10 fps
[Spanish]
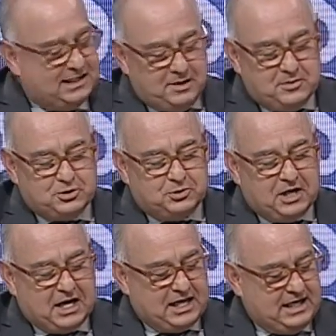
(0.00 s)
tema es que usted
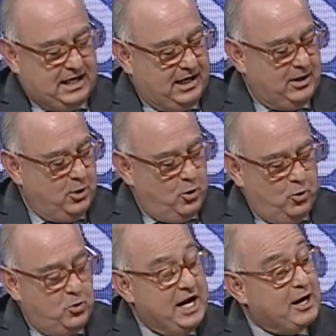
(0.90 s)
requiere
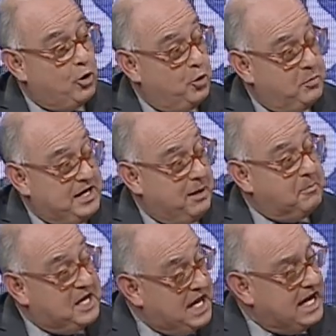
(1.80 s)
una economía
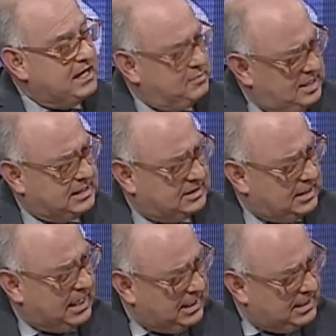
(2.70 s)
bien
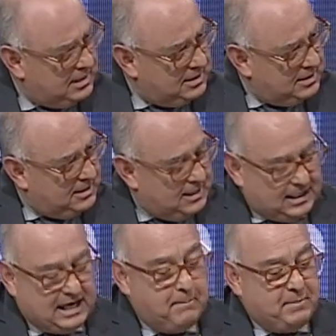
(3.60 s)
administrada
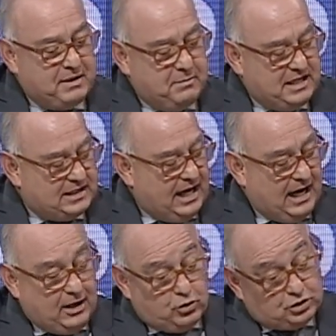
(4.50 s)
que permita
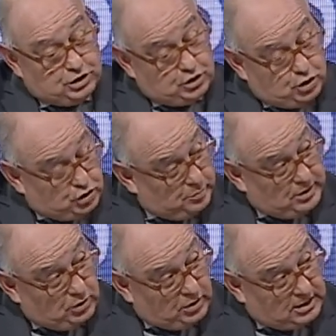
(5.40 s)
a los 18
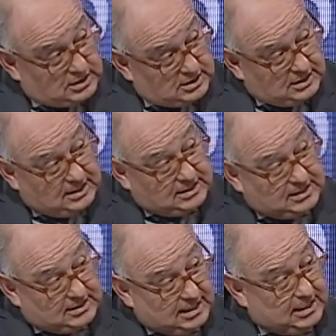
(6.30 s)
millones,
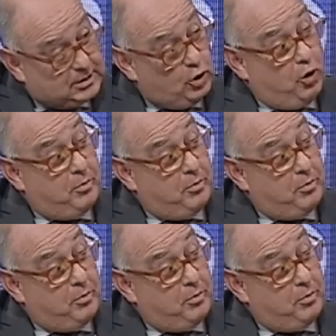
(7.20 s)
16 o,